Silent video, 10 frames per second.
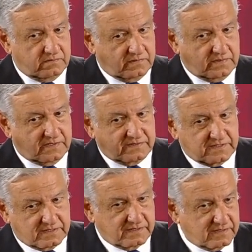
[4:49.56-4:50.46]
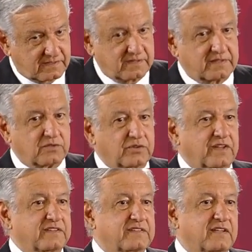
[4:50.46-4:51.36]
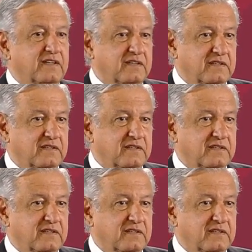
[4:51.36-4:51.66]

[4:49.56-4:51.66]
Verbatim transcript: tienen que ser gente honesta,